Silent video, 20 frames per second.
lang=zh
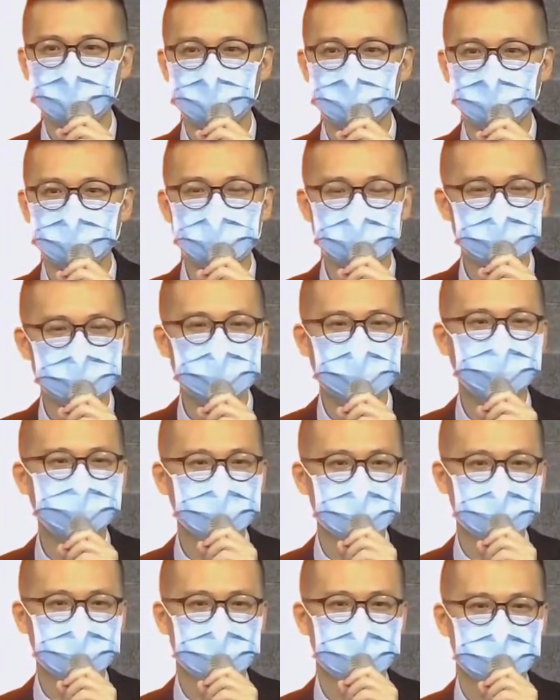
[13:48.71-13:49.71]
我可能在乎
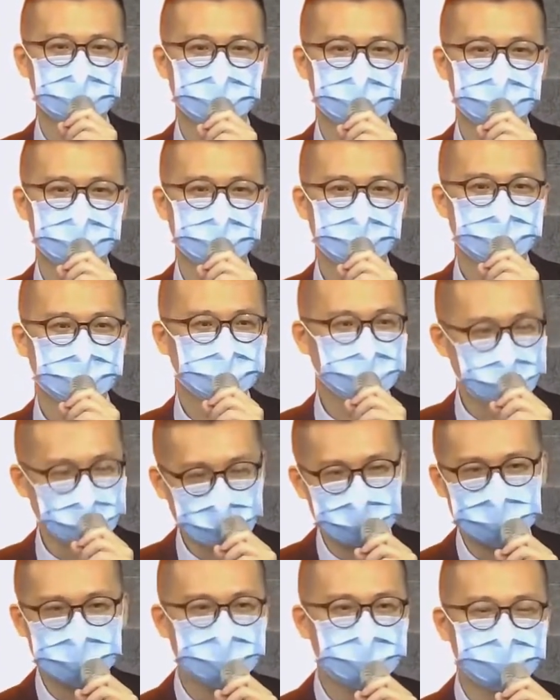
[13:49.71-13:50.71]
的是钱，有
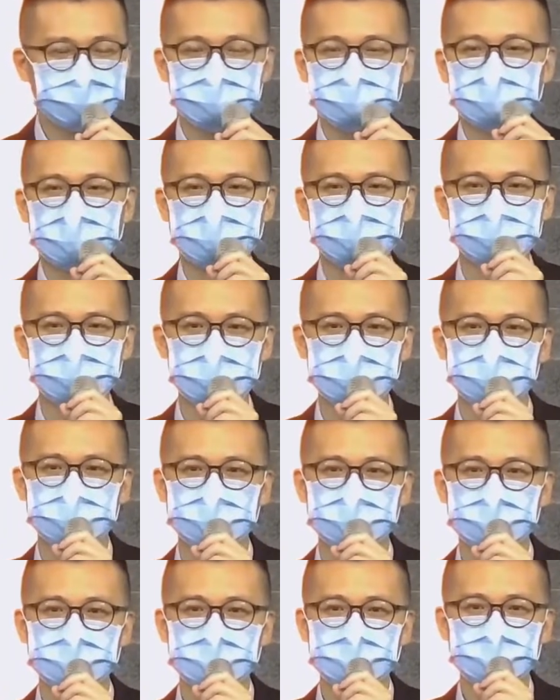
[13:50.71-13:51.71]
人真的不在乎钱，
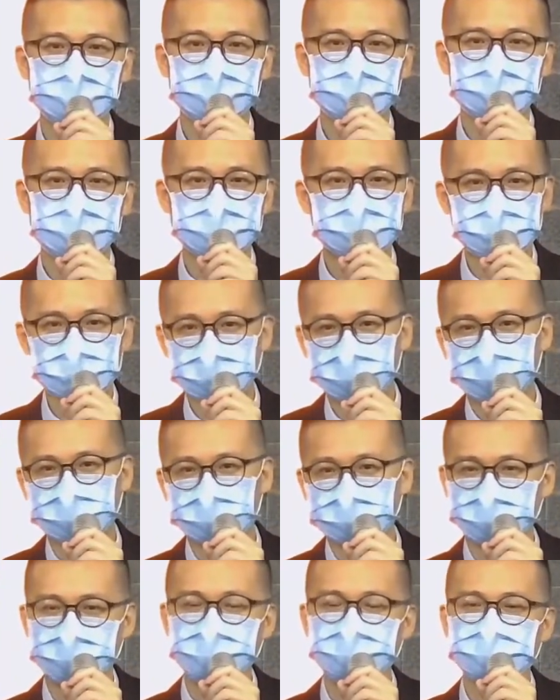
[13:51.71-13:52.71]
但是他可
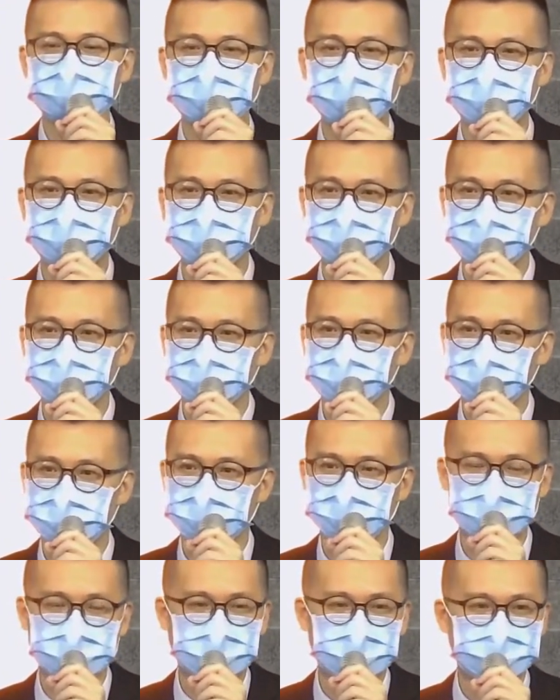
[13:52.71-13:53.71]
能更在乎
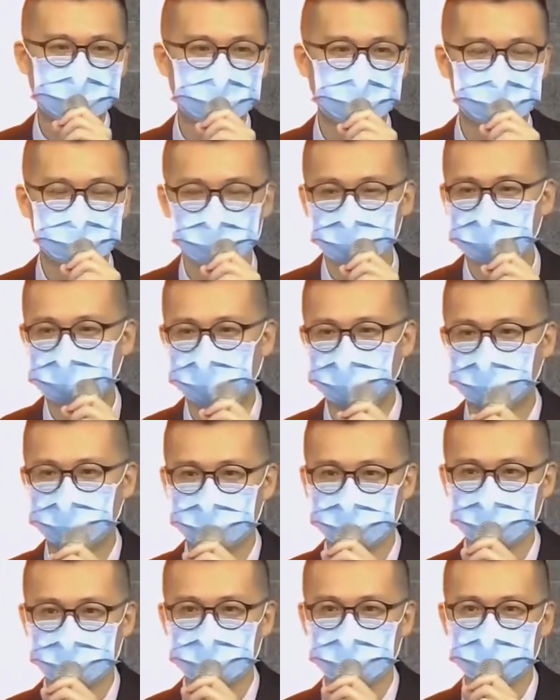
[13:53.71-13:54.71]
其他他所在意
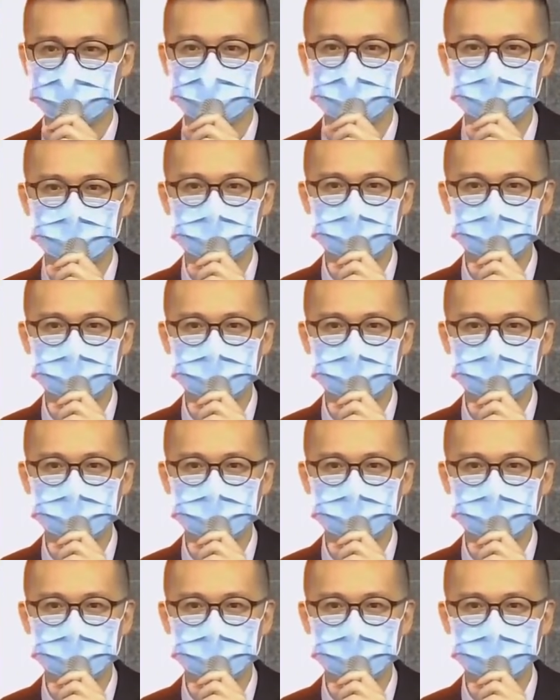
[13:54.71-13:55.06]
的事情。